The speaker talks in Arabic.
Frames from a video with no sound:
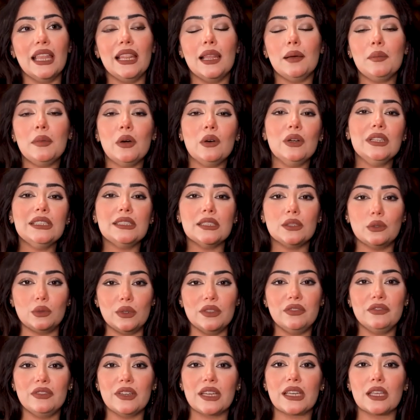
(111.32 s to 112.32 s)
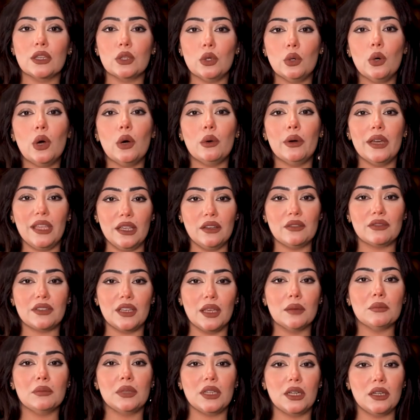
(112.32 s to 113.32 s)
لما والدي توفى كان هو واقف
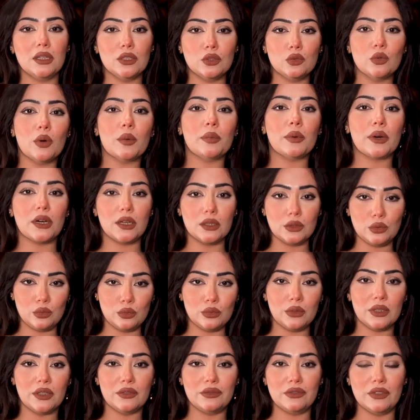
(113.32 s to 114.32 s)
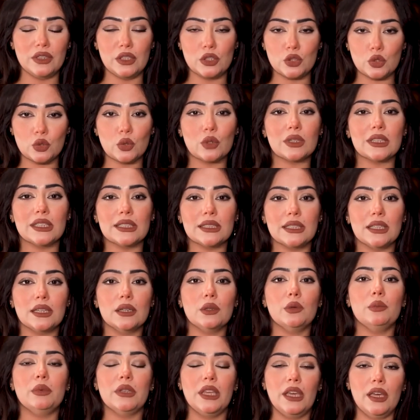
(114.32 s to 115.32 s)
جنبي خطوة بخطوة في الشغل
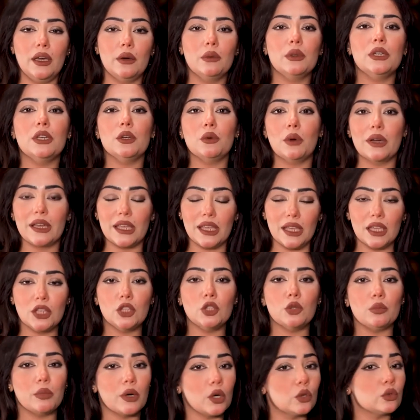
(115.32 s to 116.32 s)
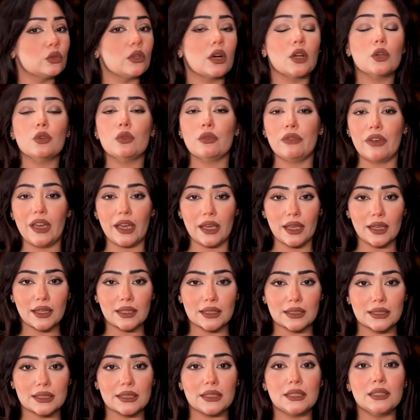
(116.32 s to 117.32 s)
ده وبيحاول يوجهني وباخد رأيه في حاجات
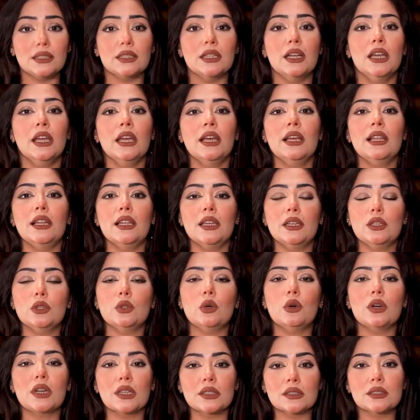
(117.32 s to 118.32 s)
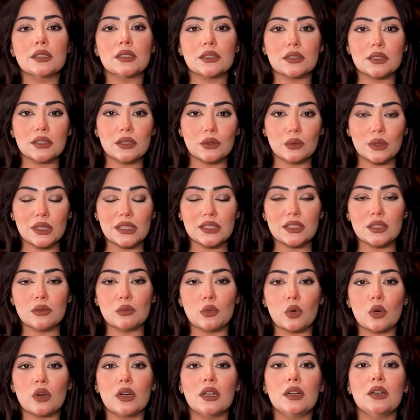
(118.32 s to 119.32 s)
كتير لأن هو كان صديق والدي
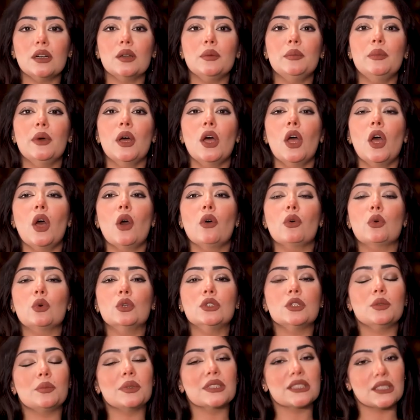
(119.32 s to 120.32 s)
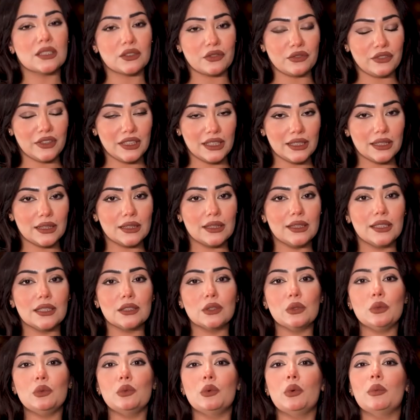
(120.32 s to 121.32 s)
المقرب كنت بثق فيه
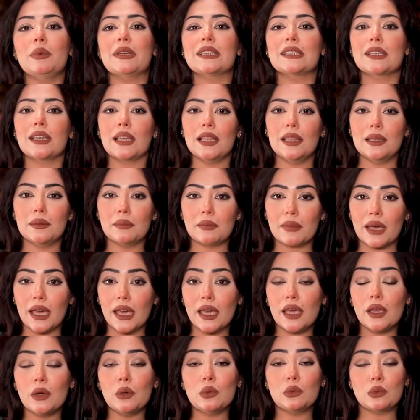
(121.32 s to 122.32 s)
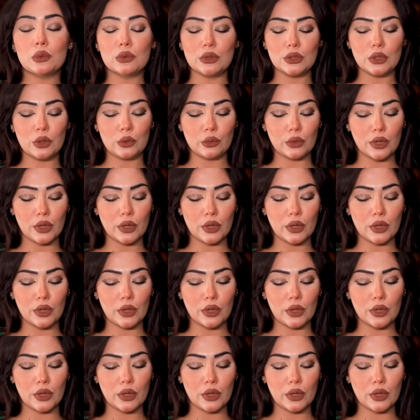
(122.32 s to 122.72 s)
جدا وبتكلم معاه وكنا